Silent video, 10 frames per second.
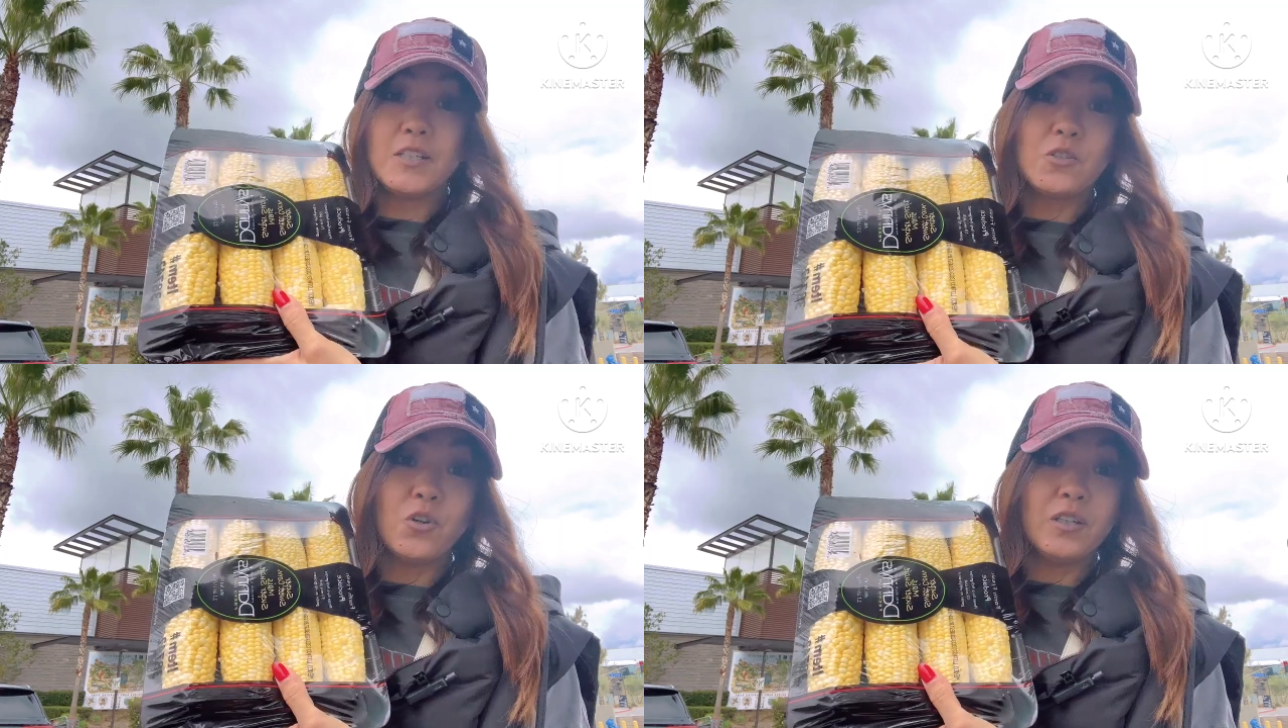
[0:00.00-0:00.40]

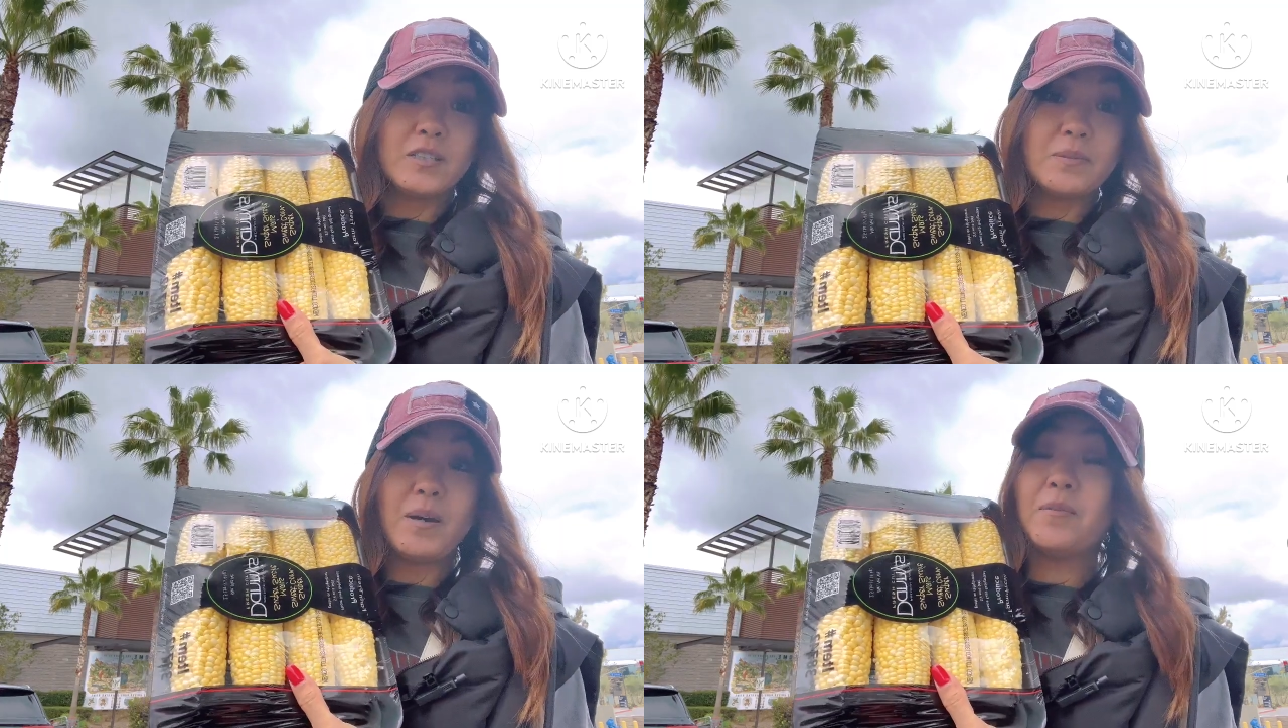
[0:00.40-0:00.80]
стоило
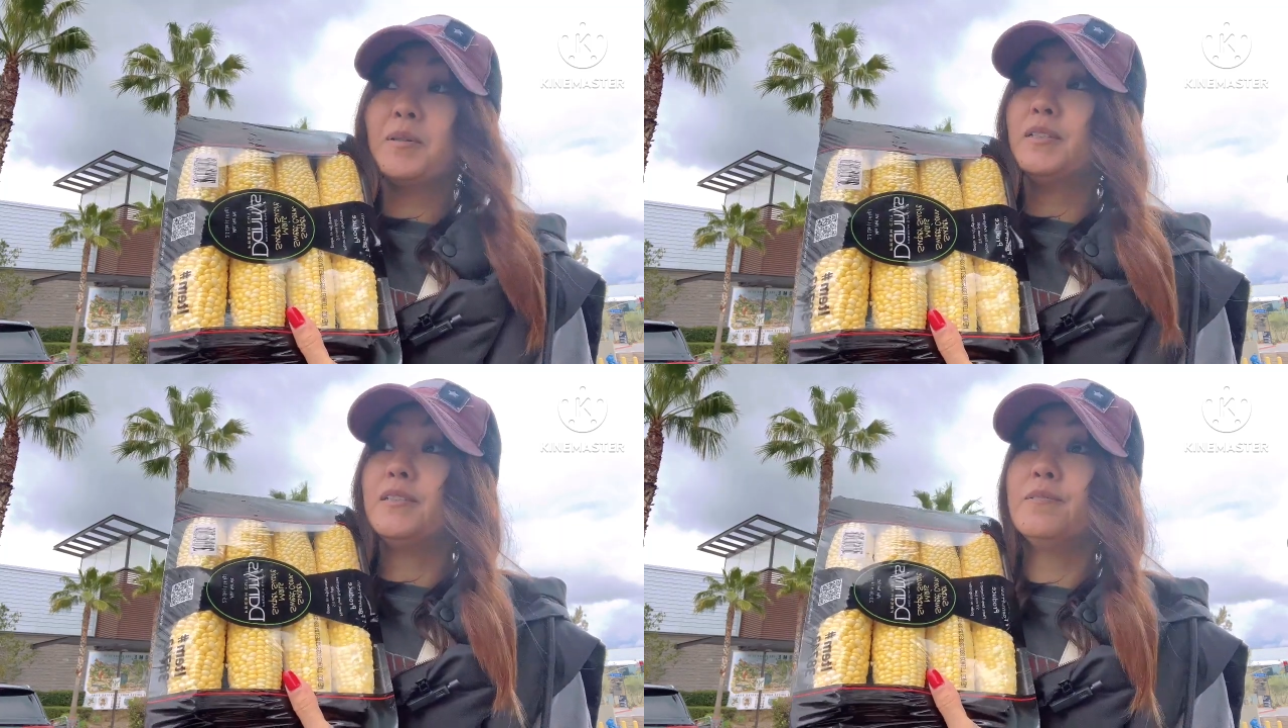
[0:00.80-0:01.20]
с
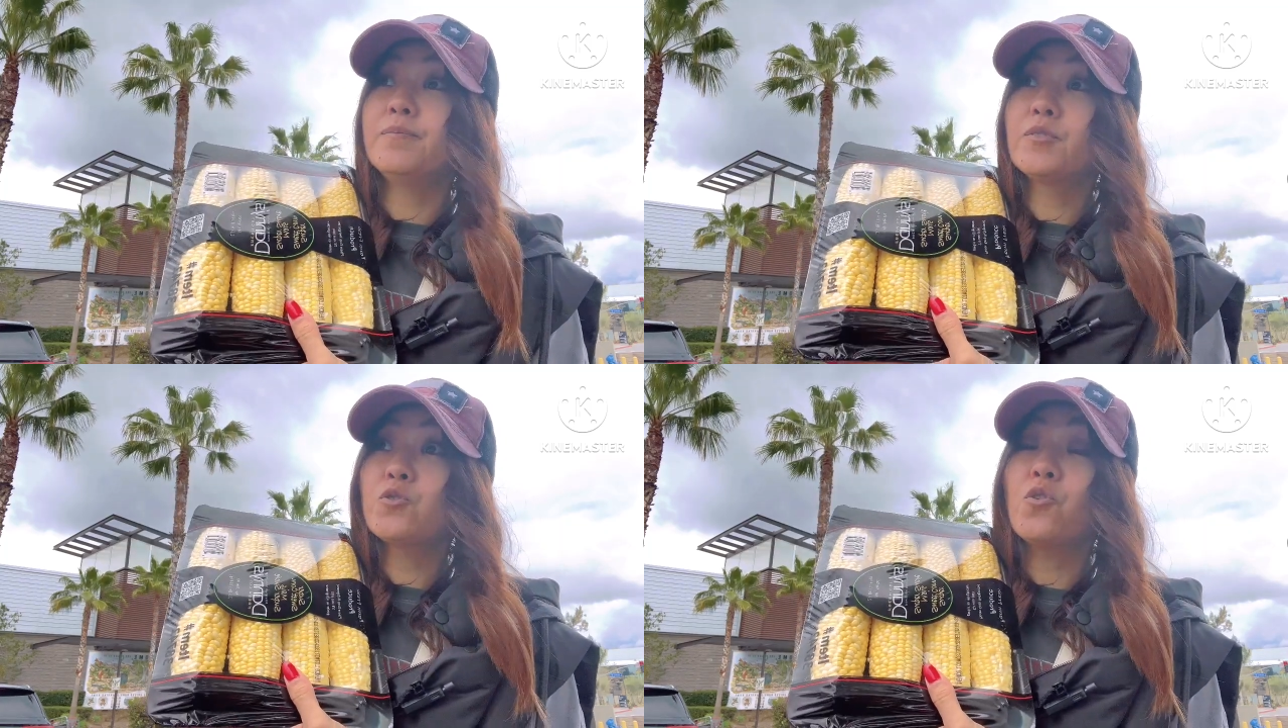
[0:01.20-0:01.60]
вами
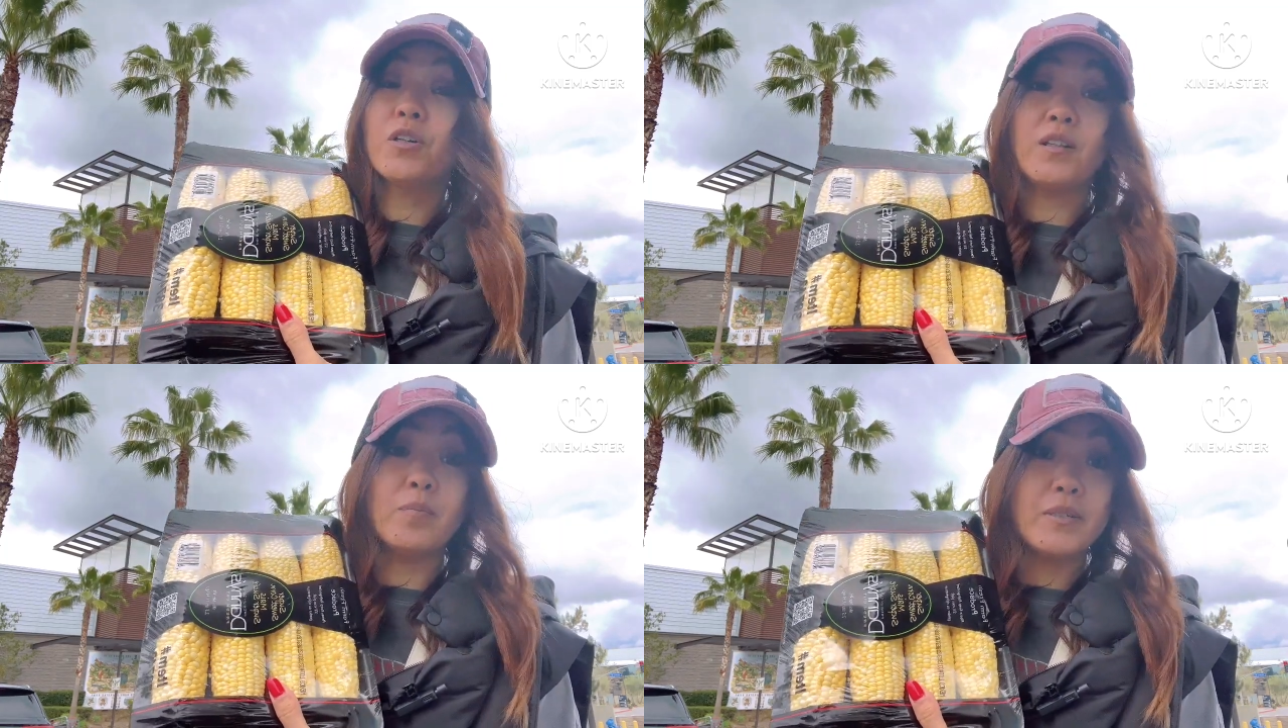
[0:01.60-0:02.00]

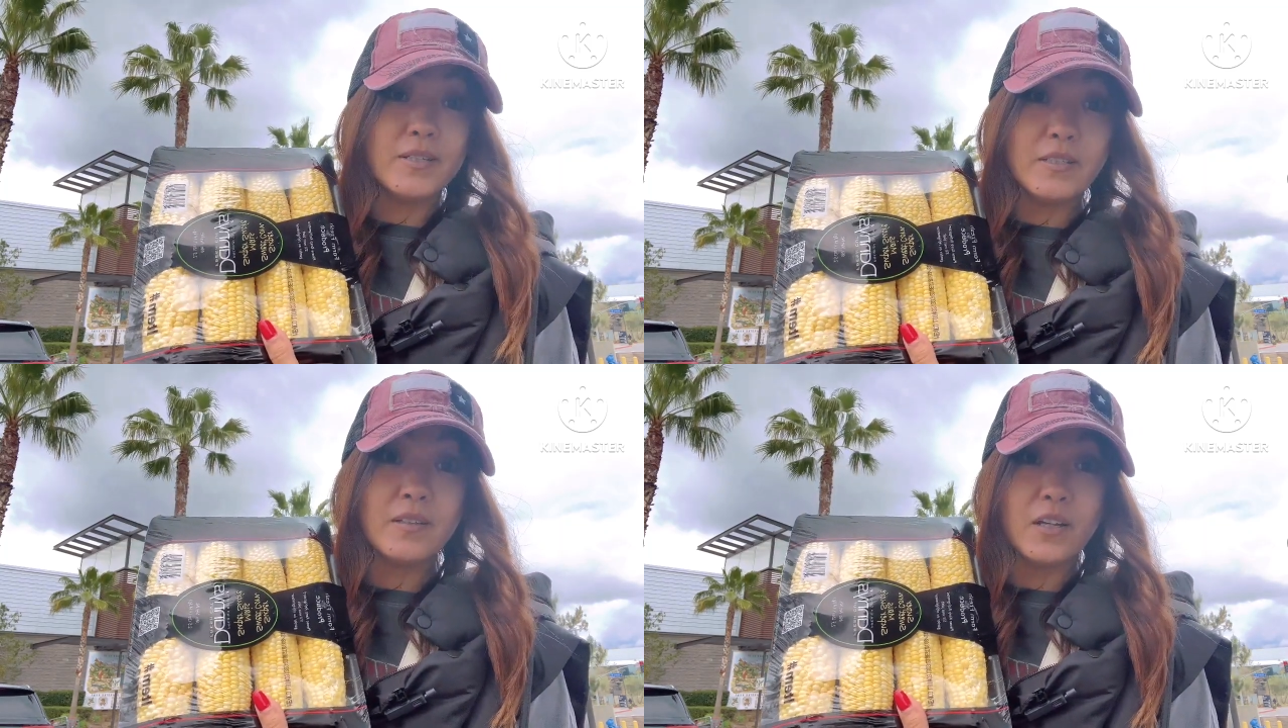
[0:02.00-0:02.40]
сколько там,
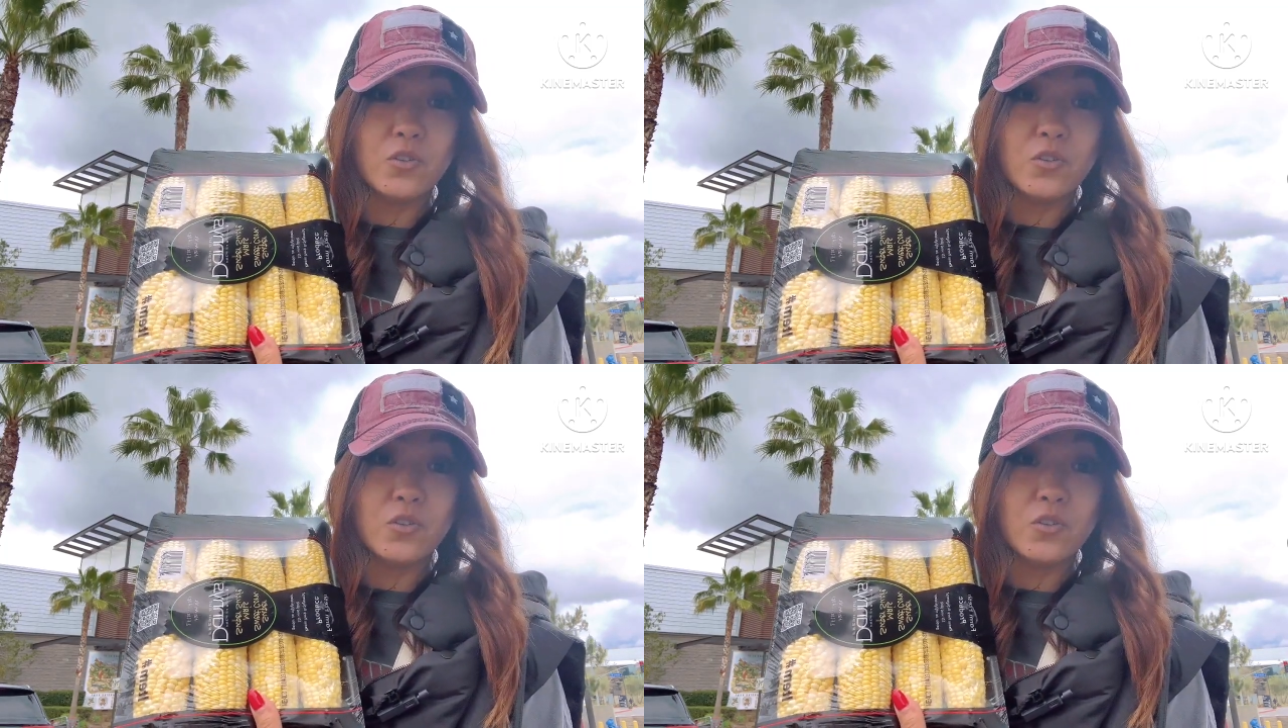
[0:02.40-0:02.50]
10 да,